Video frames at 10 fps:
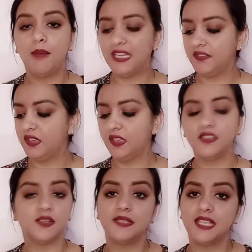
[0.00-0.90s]
बाय द वे
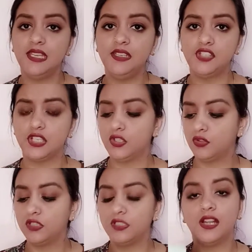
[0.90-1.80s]
अगर जब सेल नहीं चल
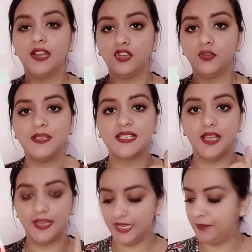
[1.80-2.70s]
रही होती थी हंड्रेड रुपीज
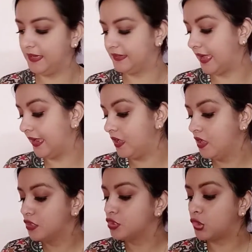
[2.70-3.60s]
का एक बिकता
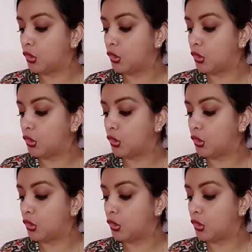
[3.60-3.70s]
है